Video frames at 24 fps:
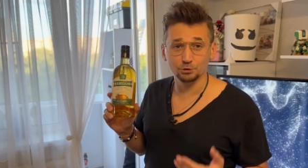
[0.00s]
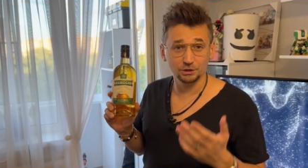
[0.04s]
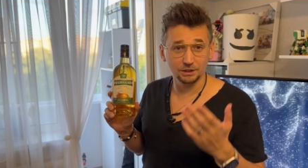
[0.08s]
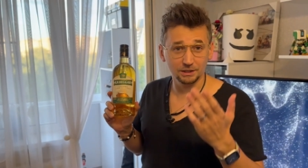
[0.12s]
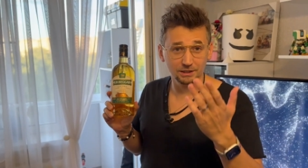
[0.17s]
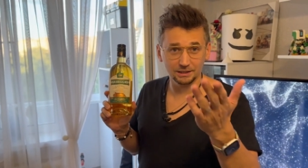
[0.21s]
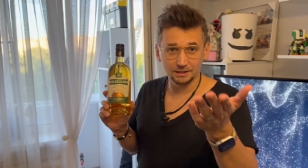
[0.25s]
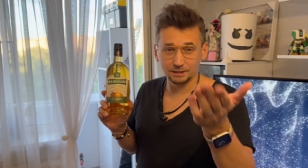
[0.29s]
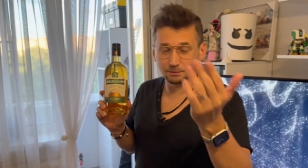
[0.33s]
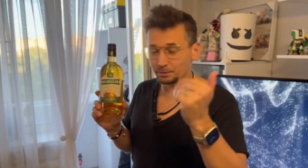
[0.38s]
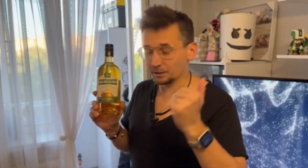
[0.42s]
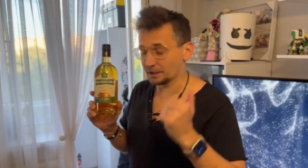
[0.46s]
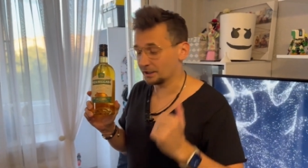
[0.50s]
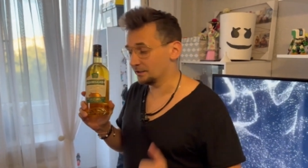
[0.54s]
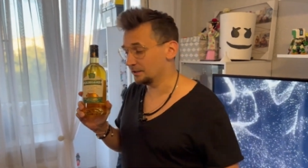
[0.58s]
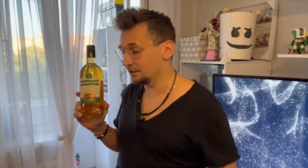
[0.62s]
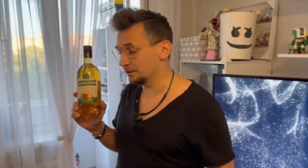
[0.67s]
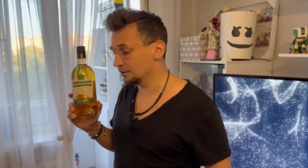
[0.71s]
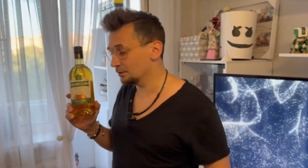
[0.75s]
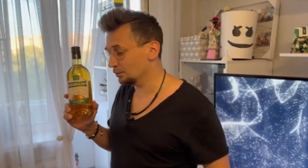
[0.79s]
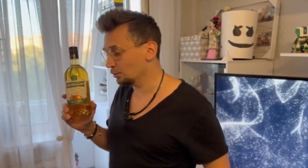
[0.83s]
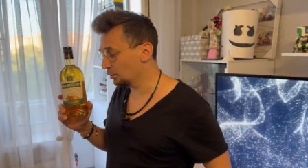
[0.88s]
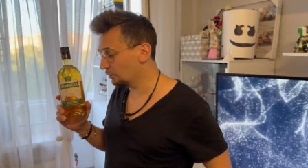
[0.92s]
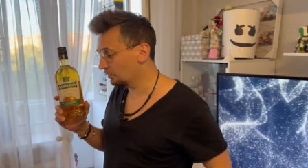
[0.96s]
что это
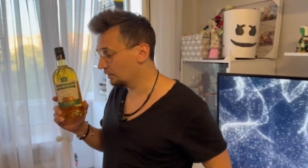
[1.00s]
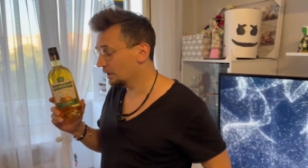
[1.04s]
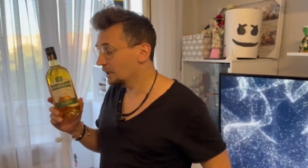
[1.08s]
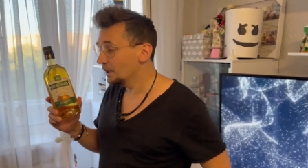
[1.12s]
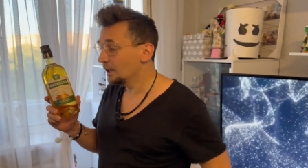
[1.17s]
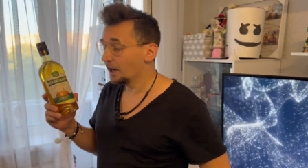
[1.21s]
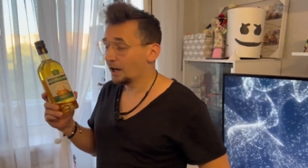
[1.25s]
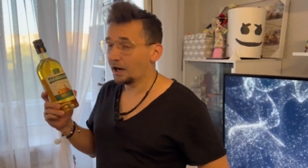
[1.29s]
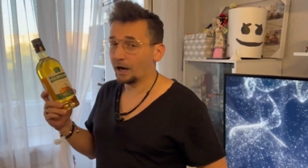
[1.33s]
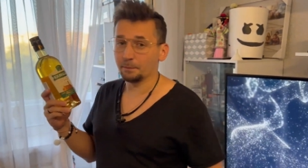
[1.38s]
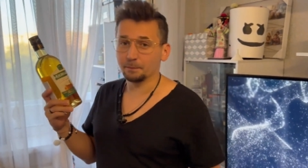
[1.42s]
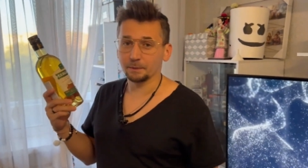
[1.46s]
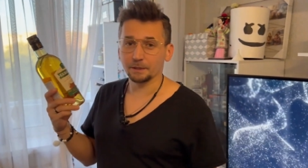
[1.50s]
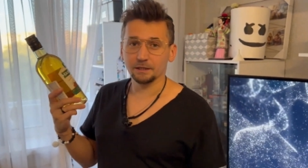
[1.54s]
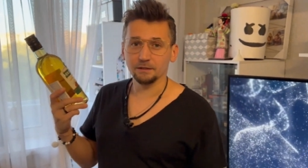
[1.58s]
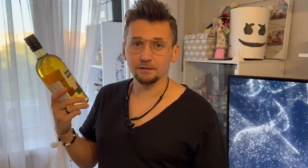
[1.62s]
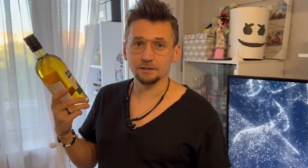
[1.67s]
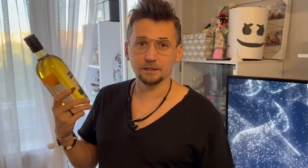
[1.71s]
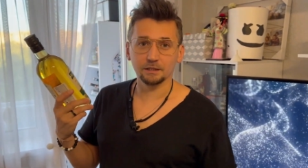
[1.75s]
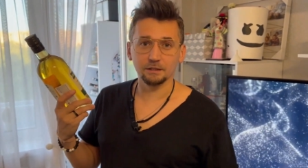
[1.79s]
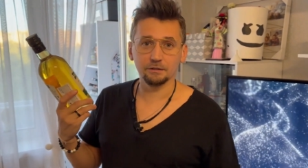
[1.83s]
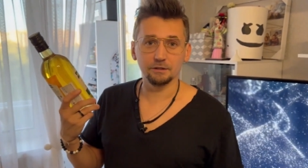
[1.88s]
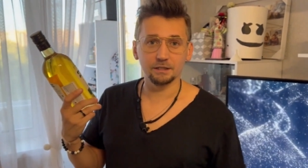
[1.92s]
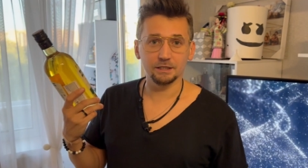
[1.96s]
неправильное слово, а
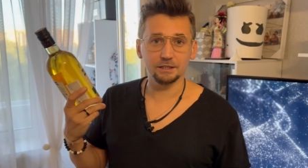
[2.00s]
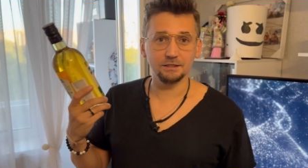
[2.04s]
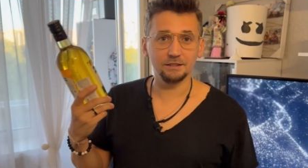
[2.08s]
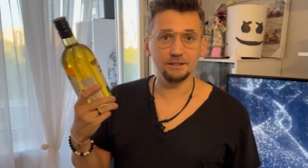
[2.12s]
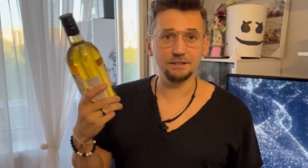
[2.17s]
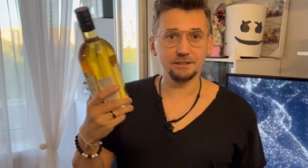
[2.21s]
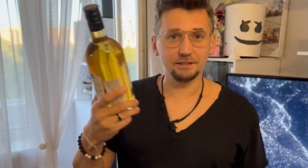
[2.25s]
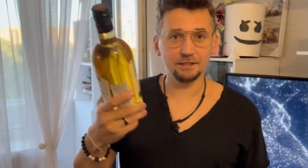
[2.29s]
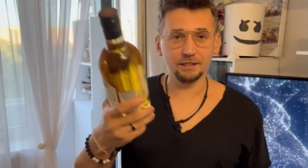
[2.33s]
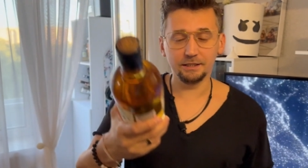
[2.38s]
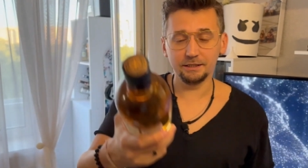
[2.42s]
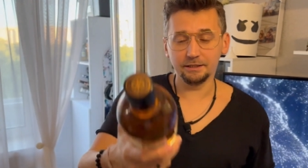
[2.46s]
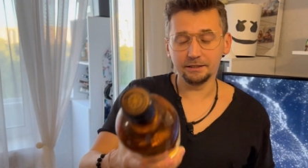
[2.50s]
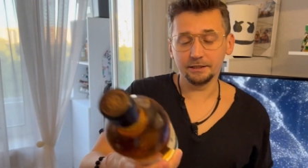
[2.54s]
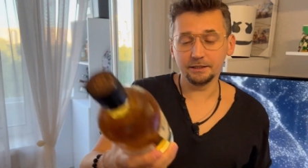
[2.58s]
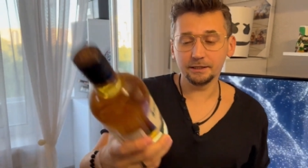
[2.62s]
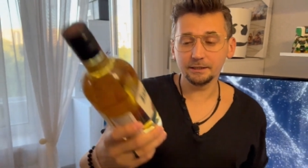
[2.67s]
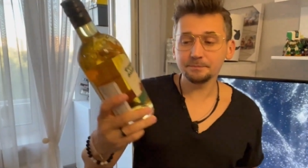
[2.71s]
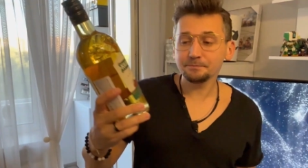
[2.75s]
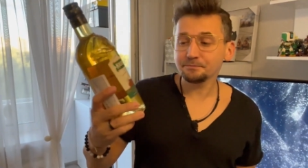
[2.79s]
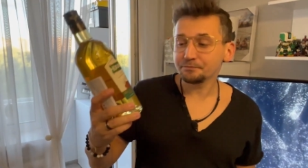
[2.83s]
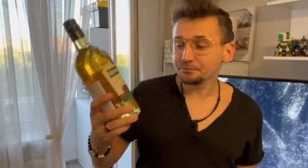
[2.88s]
правильно говорить дистиллерия.